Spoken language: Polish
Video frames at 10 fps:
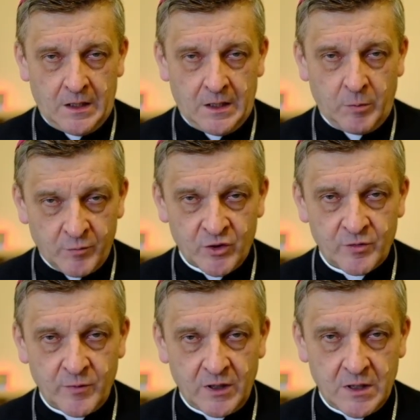
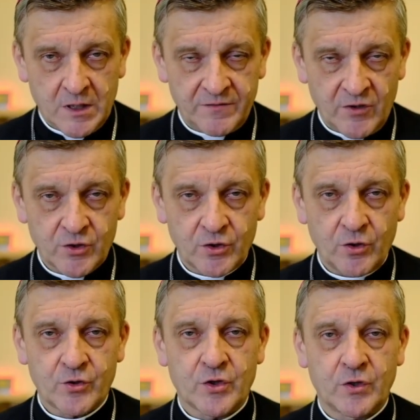Pomyślmy z
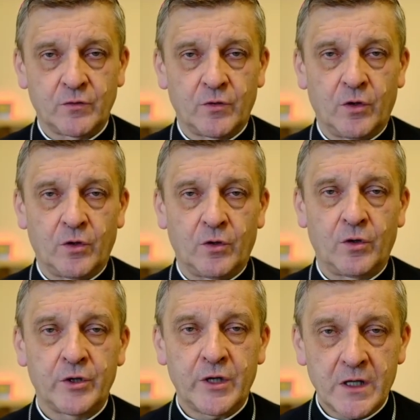wdzięcznością o
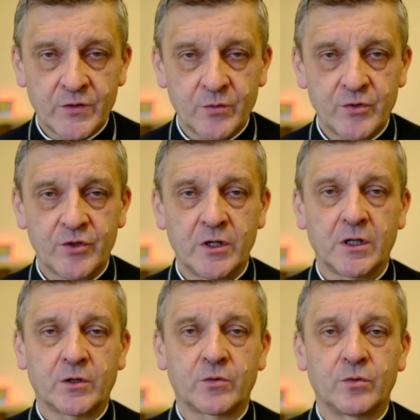Jezusie,
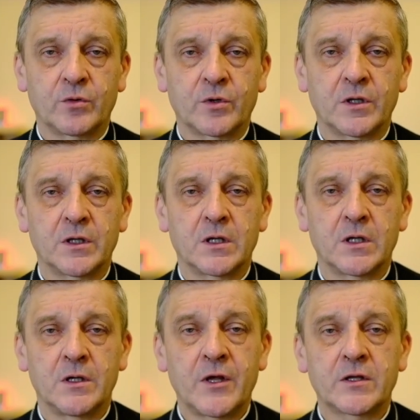który
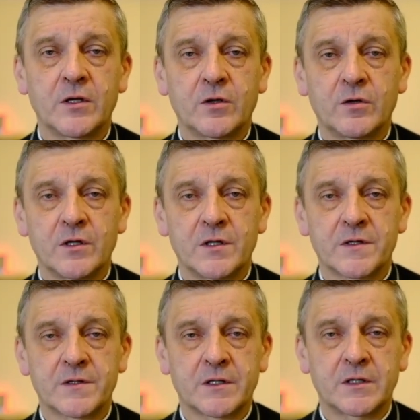nie tylko
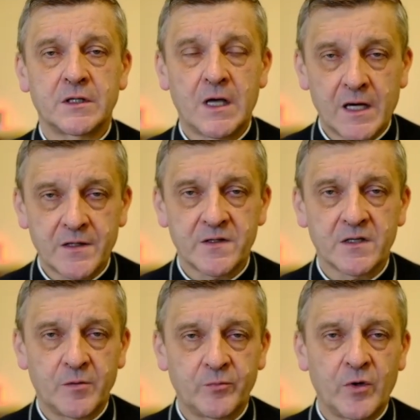jest
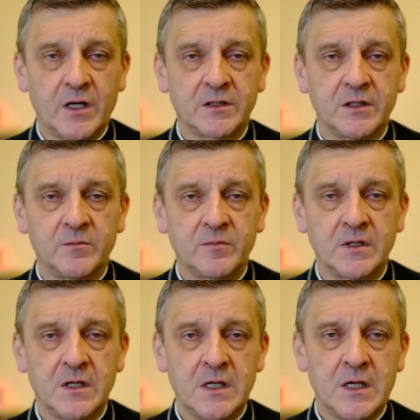arcykapłanem,
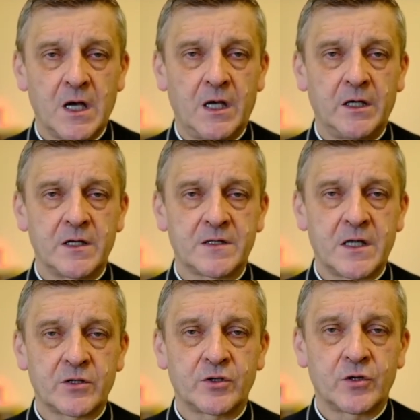ale jest
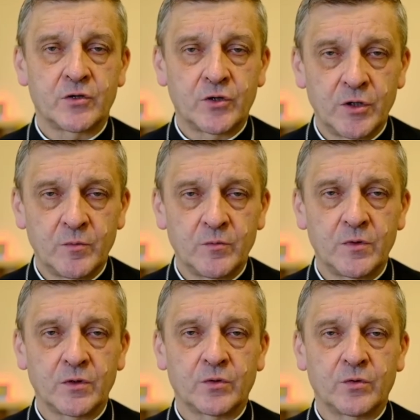także tym,
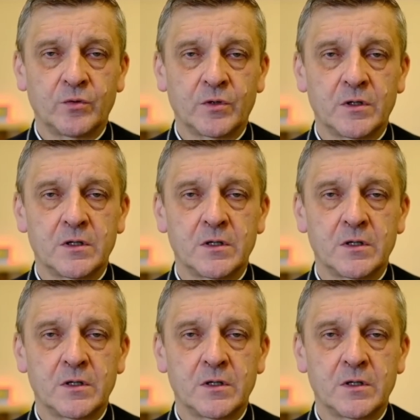który